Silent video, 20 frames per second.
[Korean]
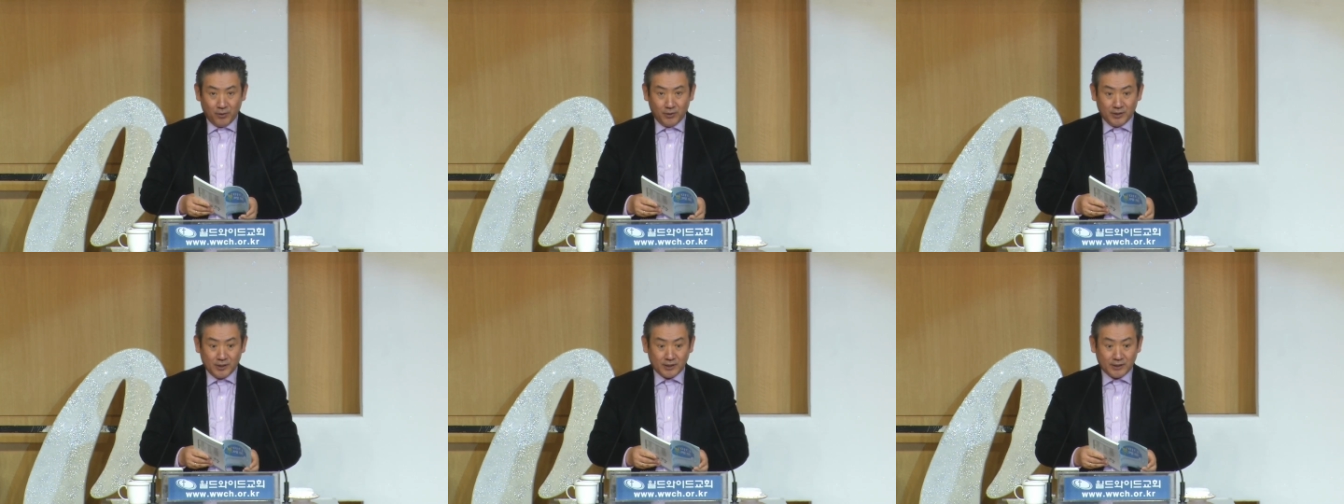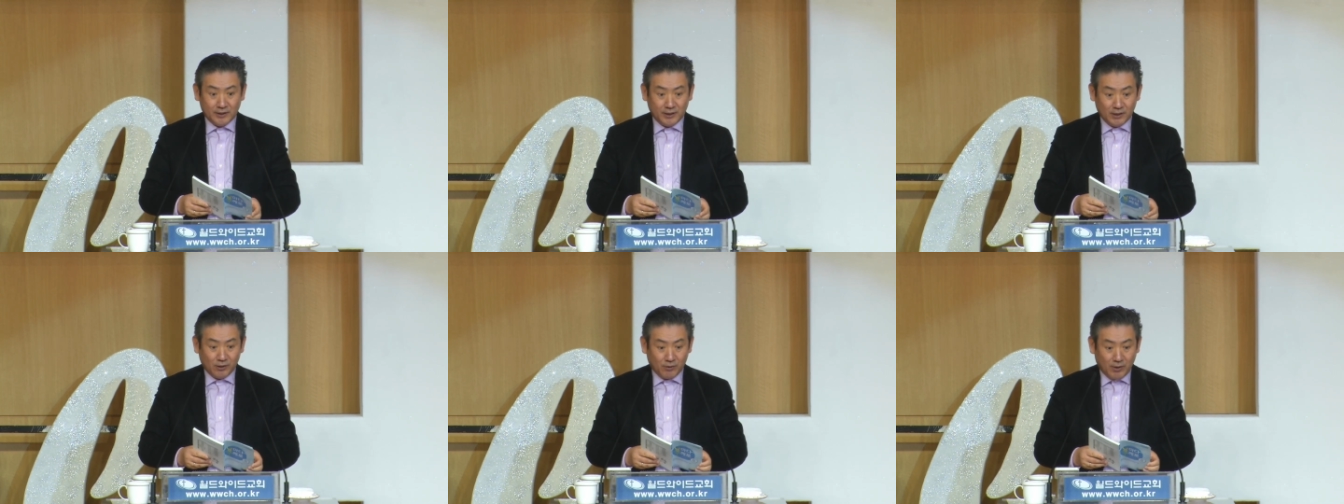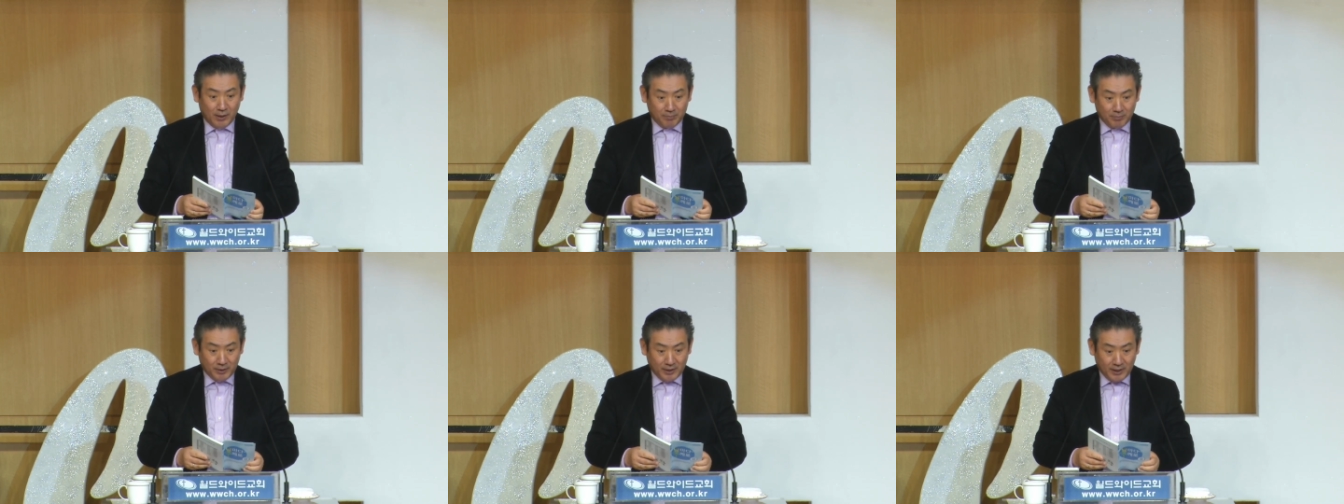오늘
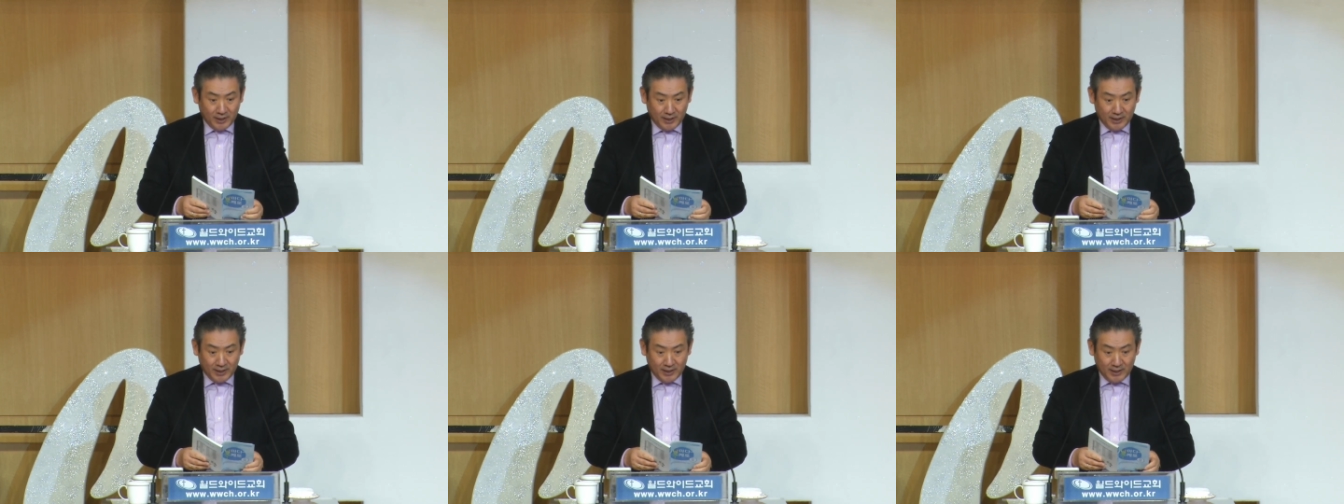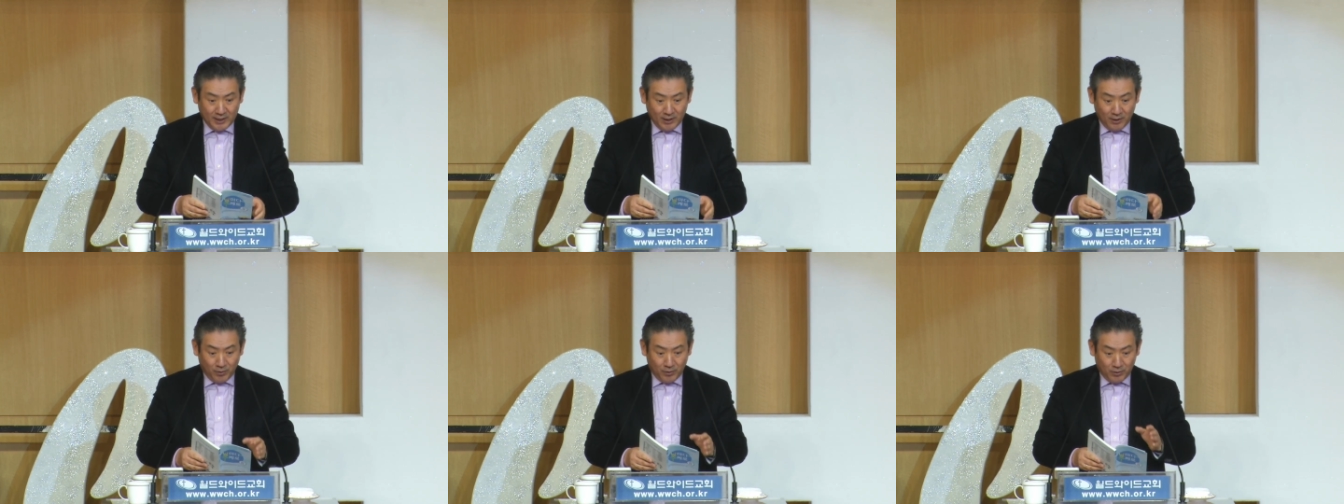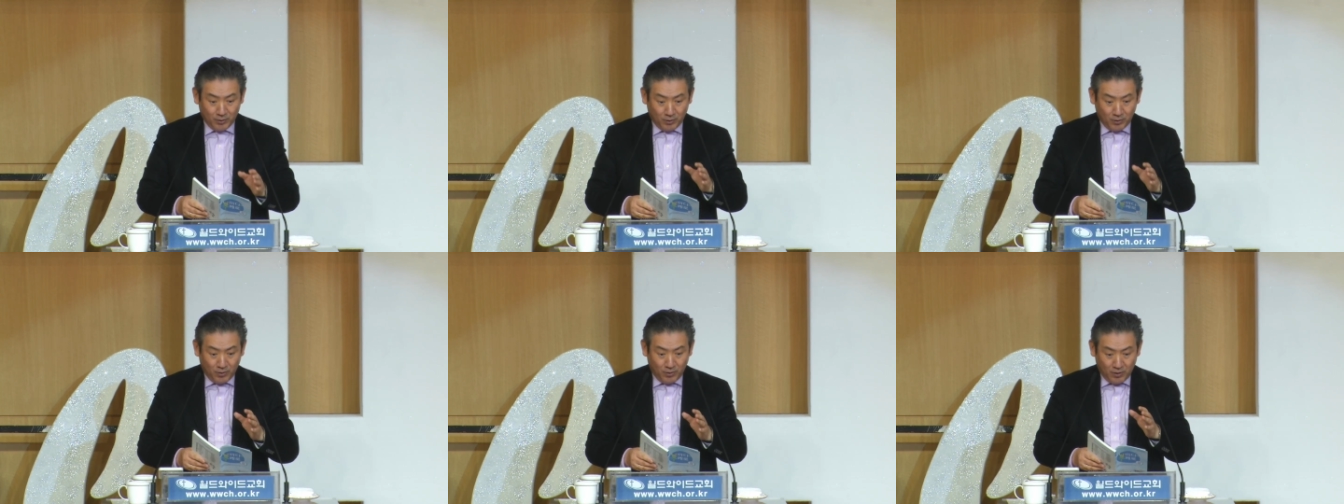그들과 함께
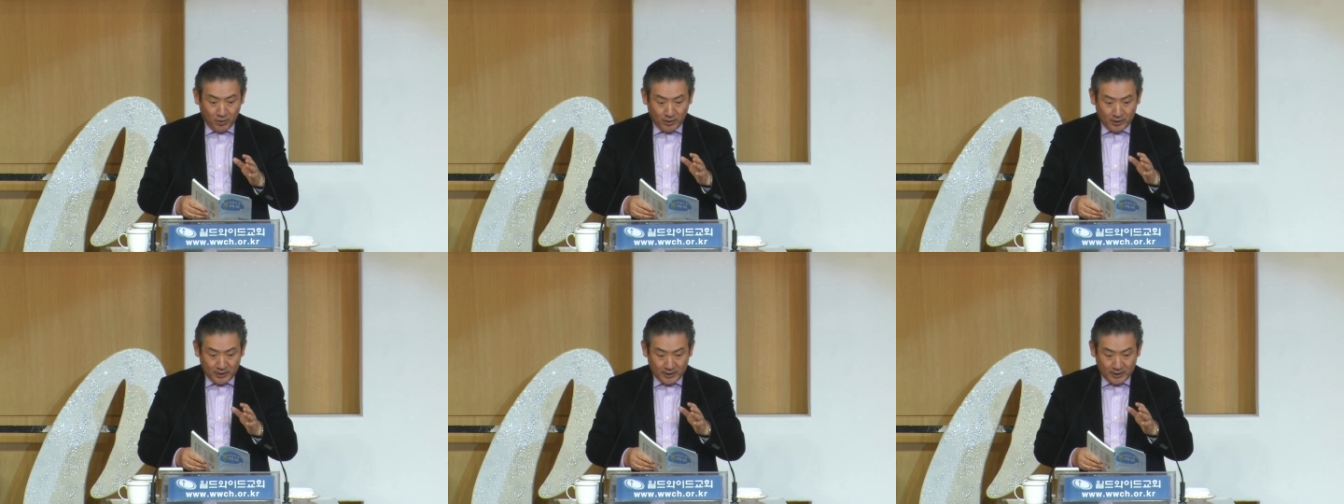오늘